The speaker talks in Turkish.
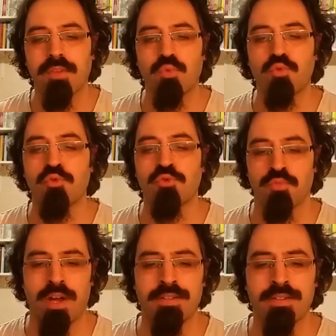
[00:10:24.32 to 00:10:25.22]
3.
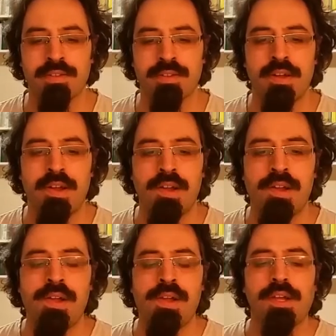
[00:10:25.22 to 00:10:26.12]
Murat.
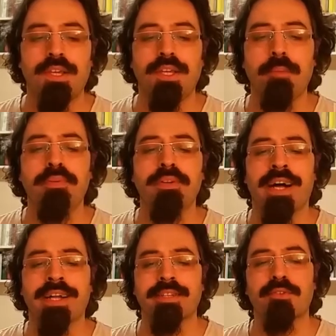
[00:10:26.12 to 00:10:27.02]

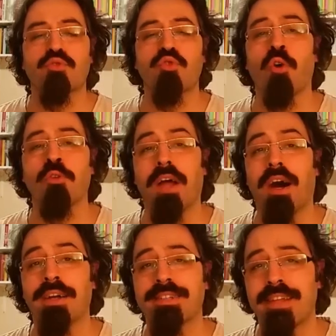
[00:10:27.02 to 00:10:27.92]
Yapılan son
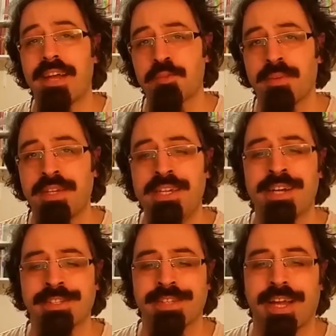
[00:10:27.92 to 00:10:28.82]
antlaşma
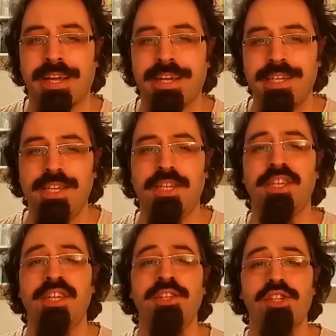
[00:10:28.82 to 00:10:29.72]
İran'la
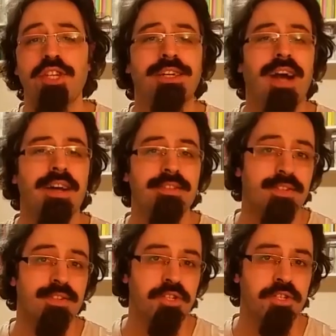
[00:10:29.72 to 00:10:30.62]
2.
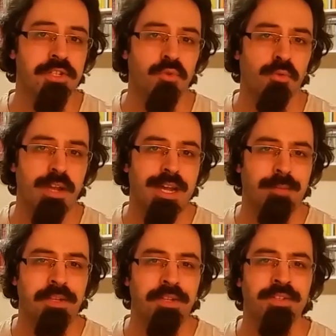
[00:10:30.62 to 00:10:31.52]
kasr Şirin
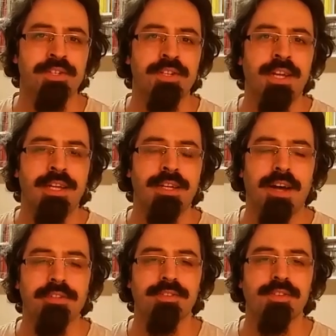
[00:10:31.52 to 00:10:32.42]
olarak bilinir.
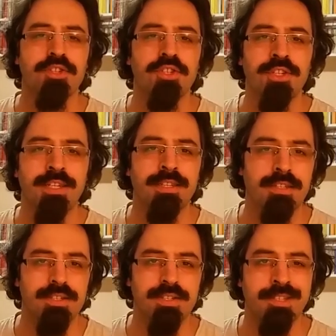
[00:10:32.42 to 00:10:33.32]
kasr
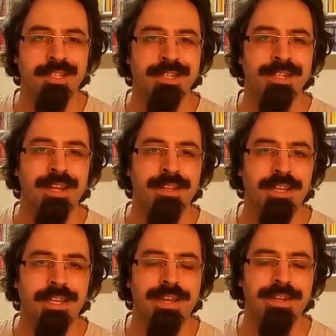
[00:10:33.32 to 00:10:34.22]
Şirin sınırlarına
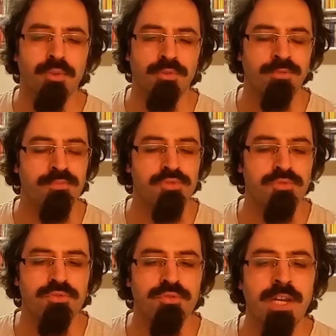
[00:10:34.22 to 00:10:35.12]
geri
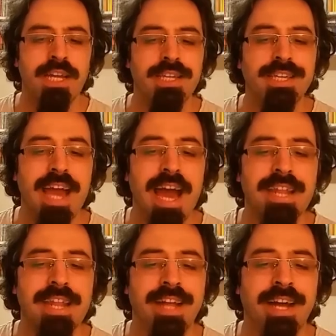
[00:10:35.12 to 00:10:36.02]
dönülmüştür.
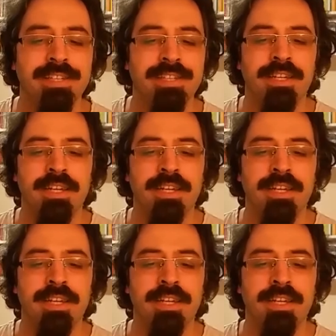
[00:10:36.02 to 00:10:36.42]
Kerden.